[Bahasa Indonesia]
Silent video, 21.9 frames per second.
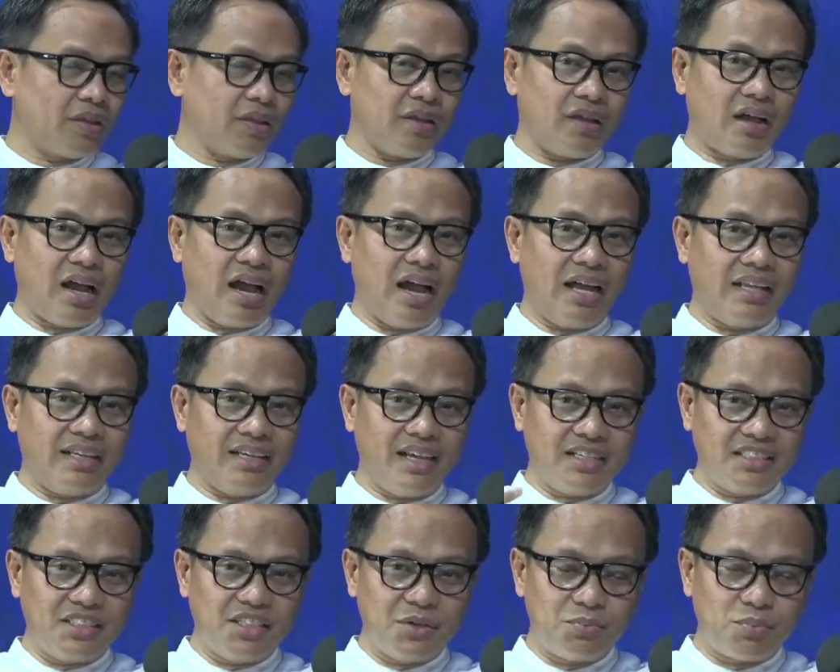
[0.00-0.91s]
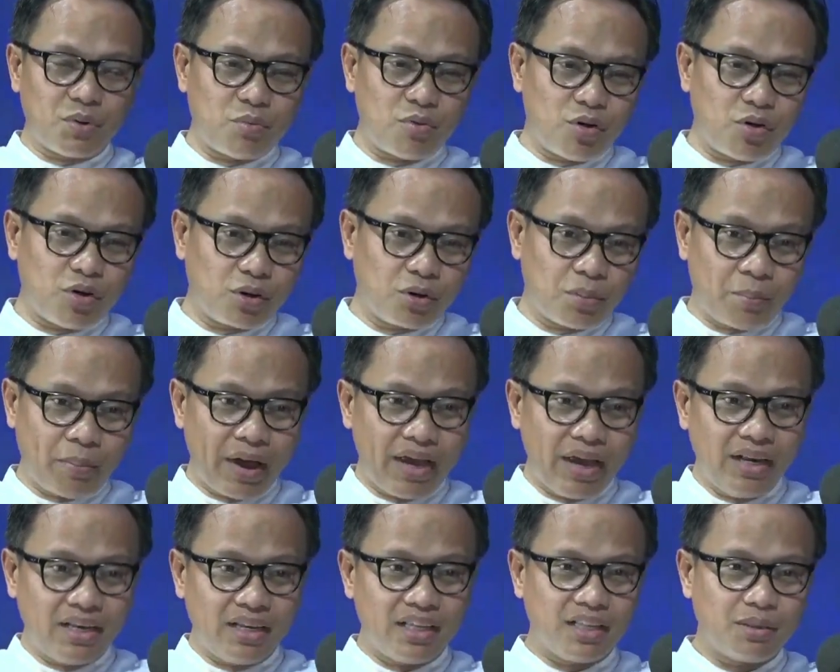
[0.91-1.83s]
Hanya si pemohon
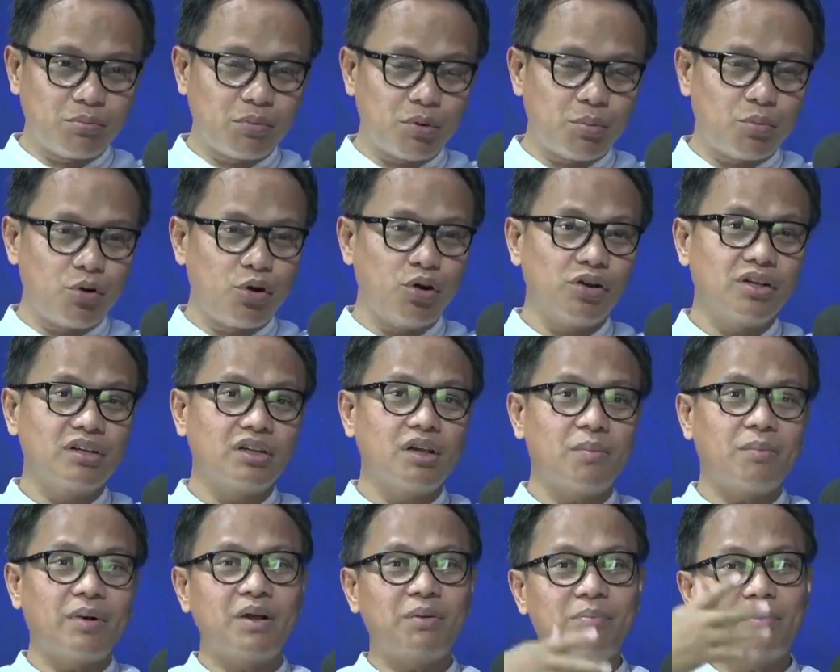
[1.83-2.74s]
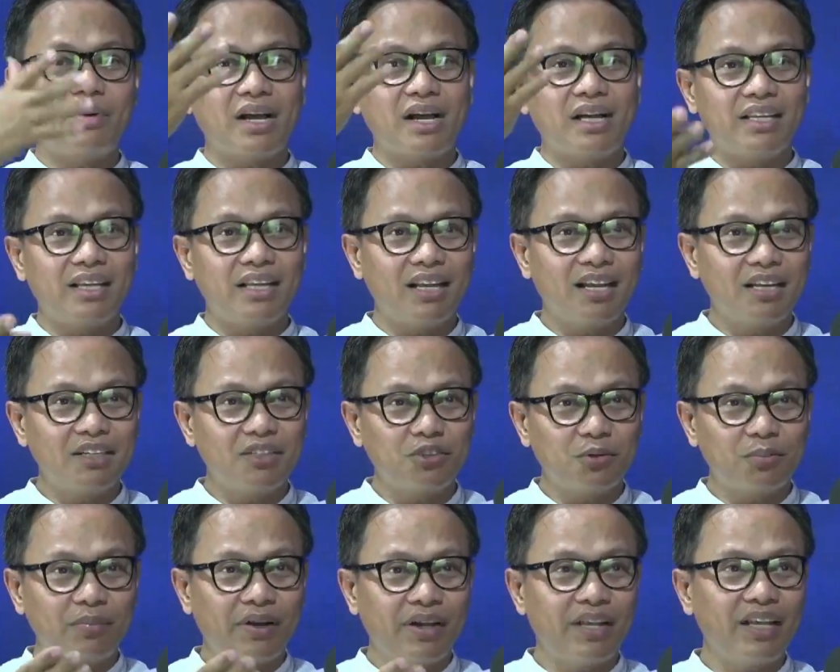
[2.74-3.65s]
pai memohon kepada pengadilan
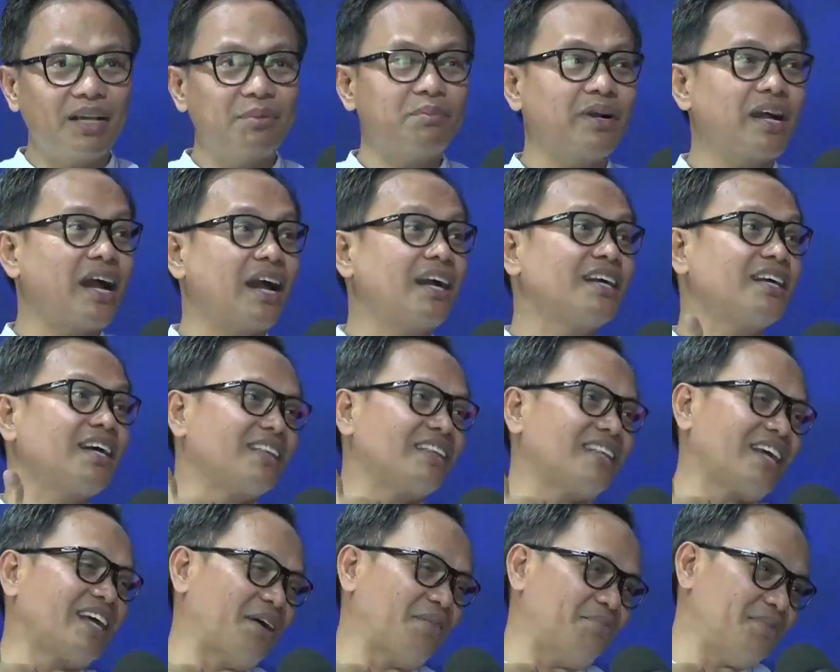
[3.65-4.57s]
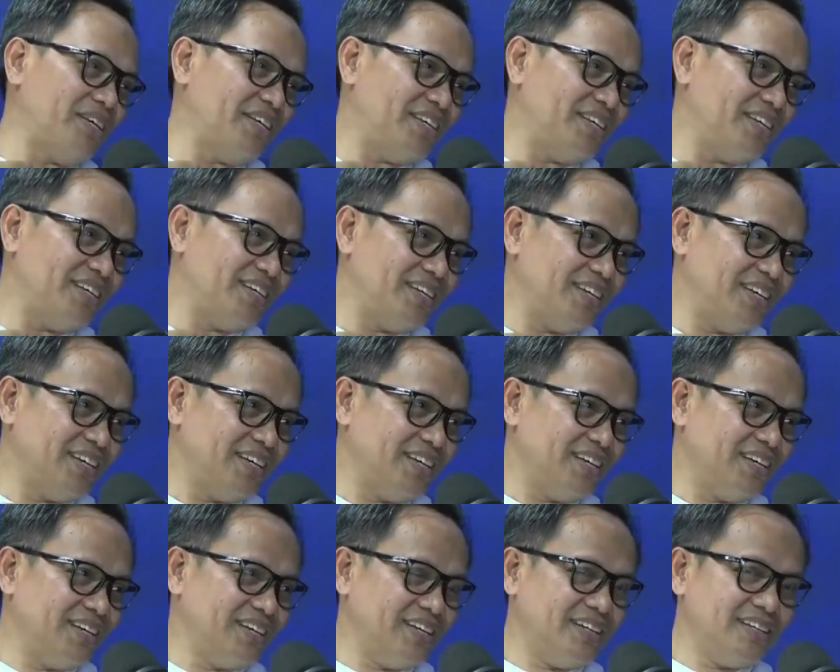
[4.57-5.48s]
supaya mengangkat kami. Iya.
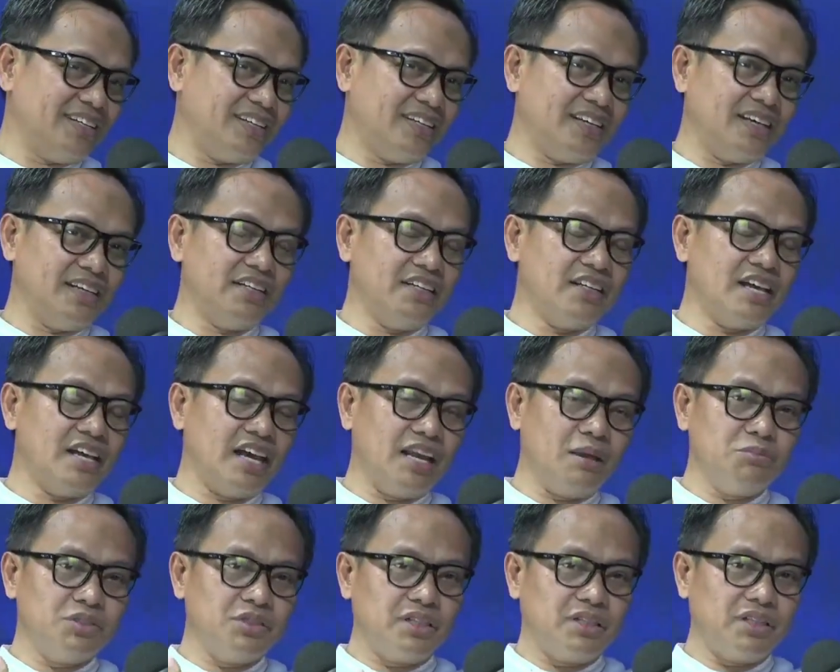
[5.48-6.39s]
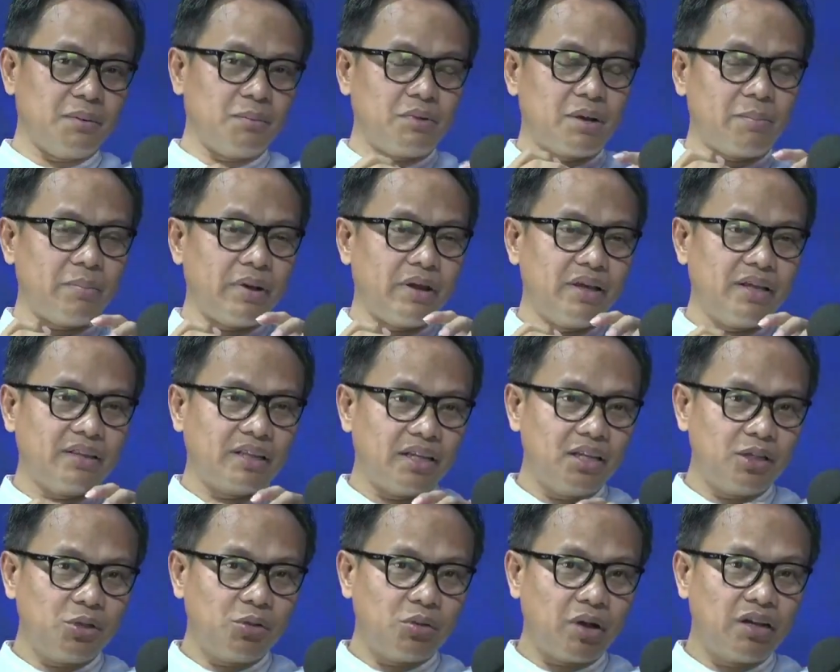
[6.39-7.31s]
Nah, di dalam sikap kepaditan
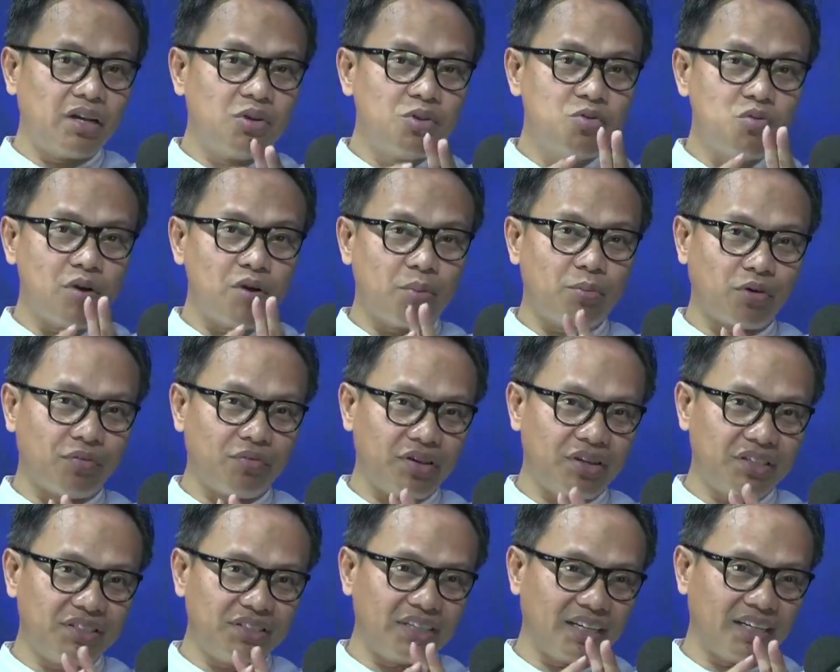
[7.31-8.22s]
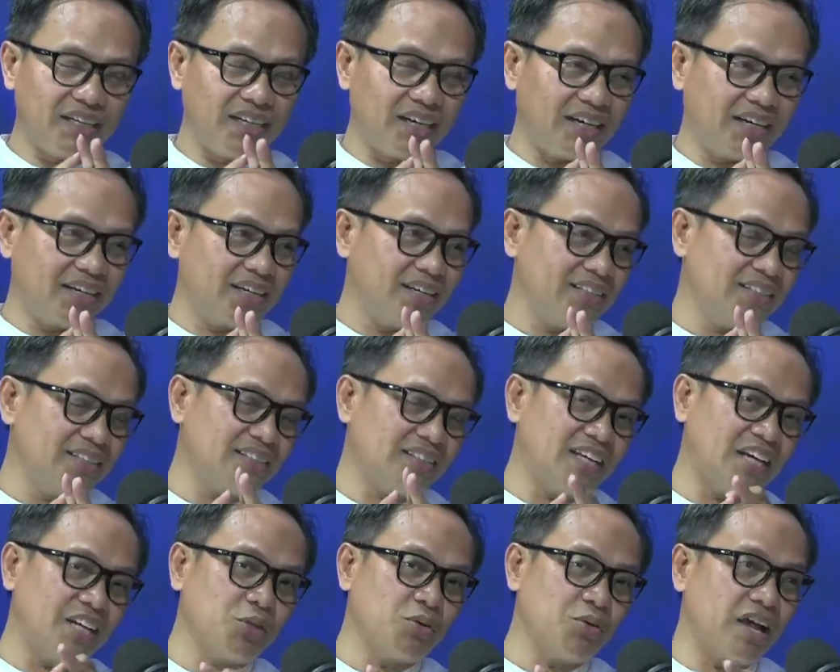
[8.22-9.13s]
itu ada dua profesi yang diangkat,
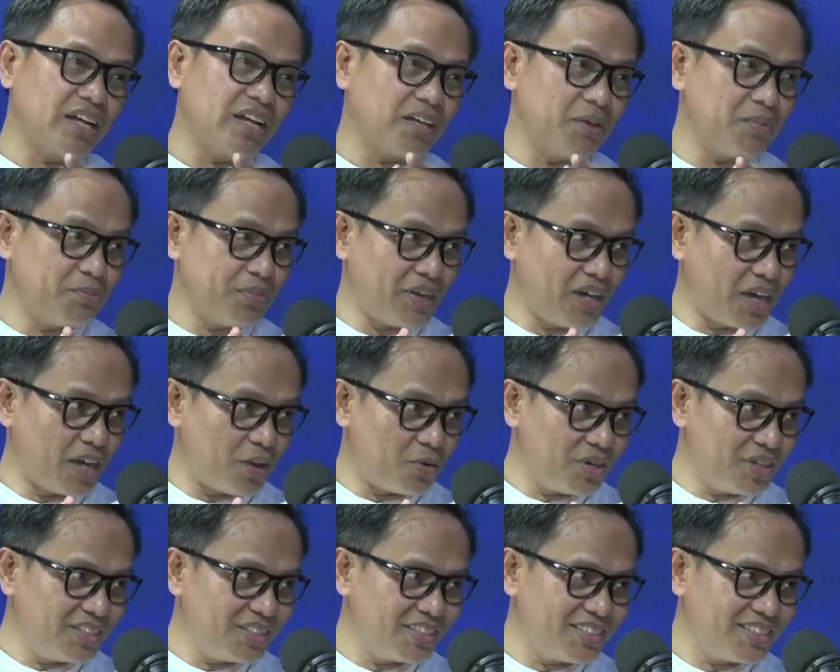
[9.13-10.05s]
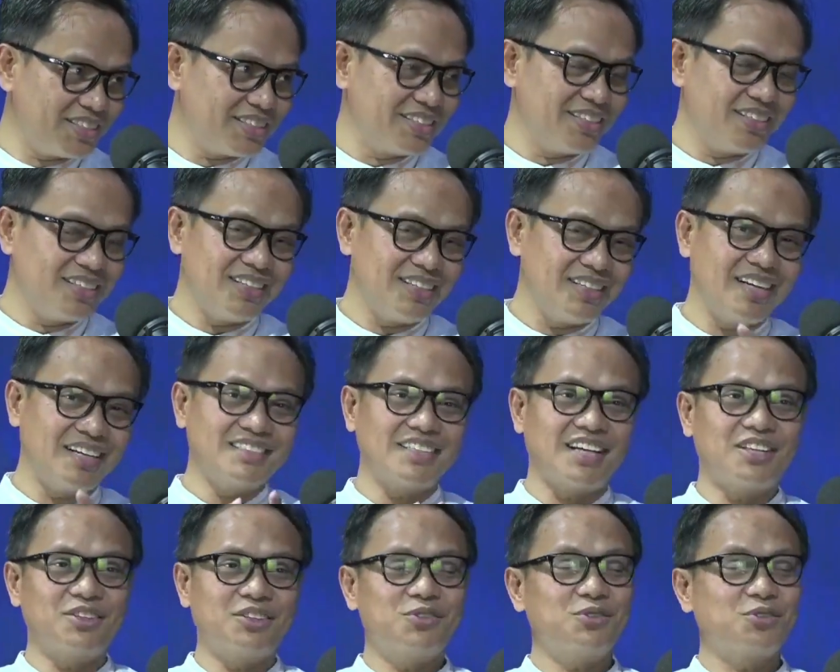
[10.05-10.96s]
satu hakim pengawas -hmm. dan
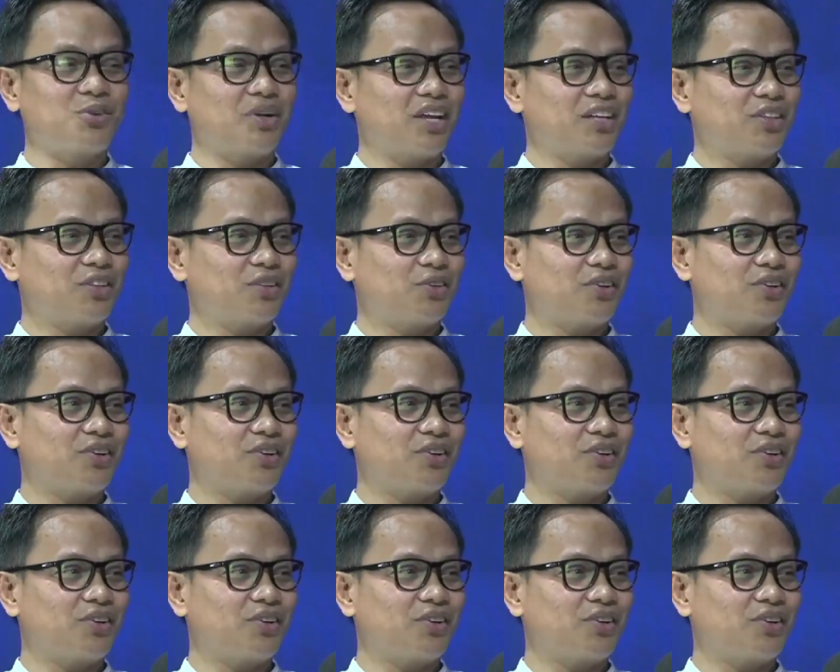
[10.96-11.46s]
satu kurator.